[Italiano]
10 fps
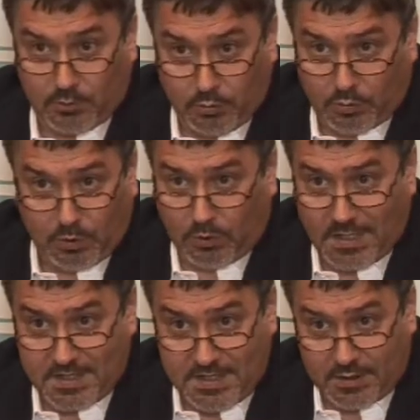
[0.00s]
al tutto,
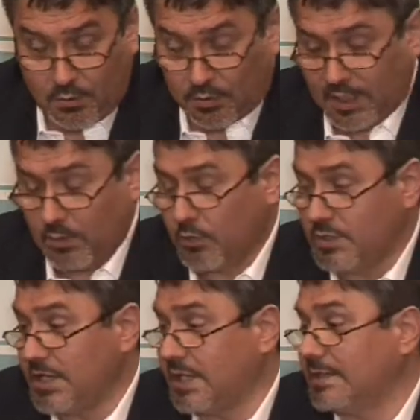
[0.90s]
non esistono
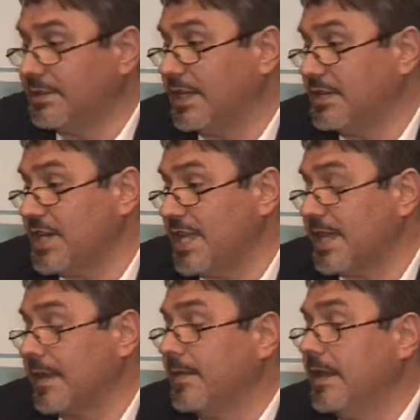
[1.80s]
tecnologie del
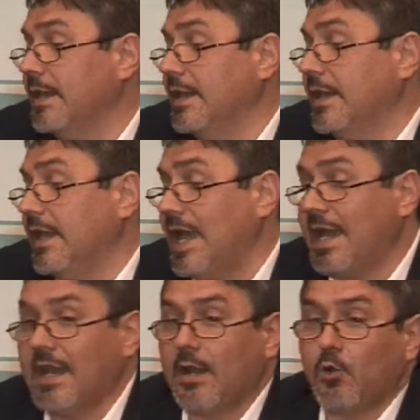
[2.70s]
genere. E
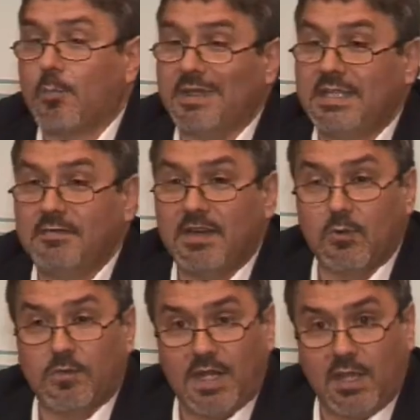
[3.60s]
anche la normativa
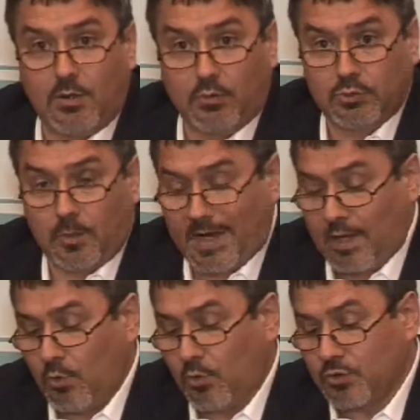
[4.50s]
non viene incontro
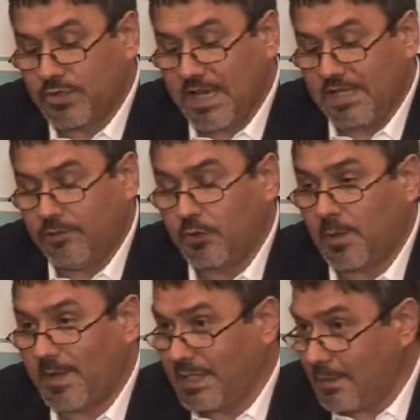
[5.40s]
perché non consente
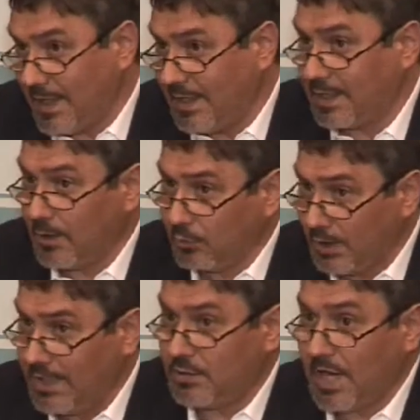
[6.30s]
fondamentalmente
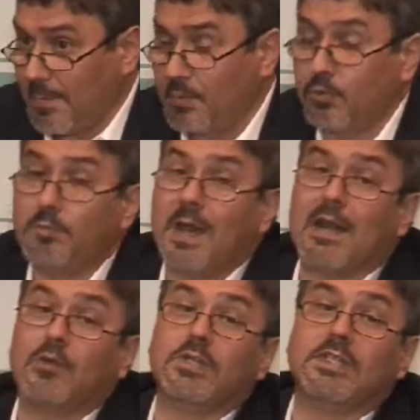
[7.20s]
l'utilizzo in ambito
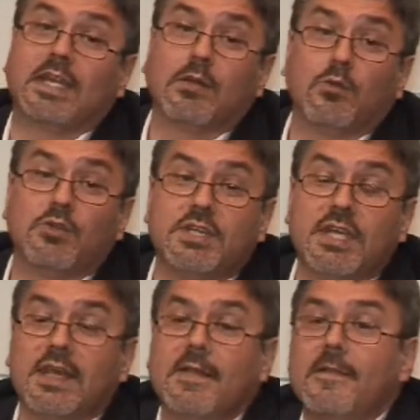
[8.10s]
urbano di
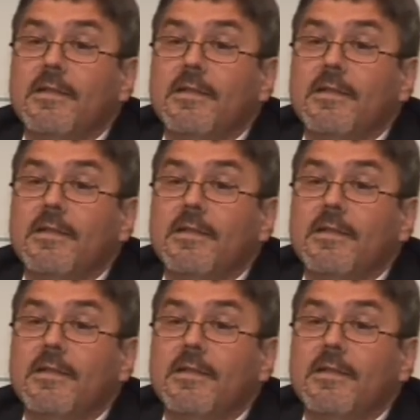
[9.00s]
tecnologie